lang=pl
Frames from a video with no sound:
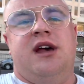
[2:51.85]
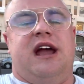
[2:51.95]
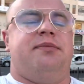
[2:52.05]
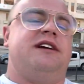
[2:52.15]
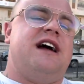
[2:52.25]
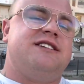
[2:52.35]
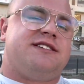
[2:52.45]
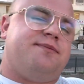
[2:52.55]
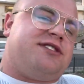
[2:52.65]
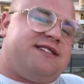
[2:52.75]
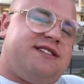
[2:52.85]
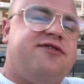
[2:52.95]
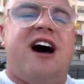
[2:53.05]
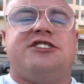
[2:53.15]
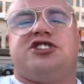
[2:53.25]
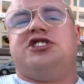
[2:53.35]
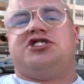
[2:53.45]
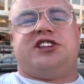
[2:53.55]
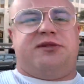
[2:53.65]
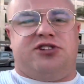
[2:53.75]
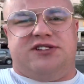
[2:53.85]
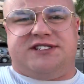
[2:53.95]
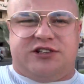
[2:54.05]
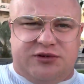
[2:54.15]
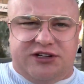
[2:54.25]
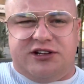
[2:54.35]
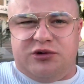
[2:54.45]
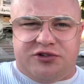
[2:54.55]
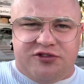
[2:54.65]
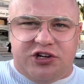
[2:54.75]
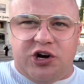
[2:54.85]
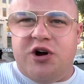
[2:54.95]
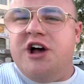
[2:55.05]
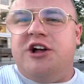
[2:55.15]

jakby grając przez 2, 3, 4 miesiące tą jedyną dwójką,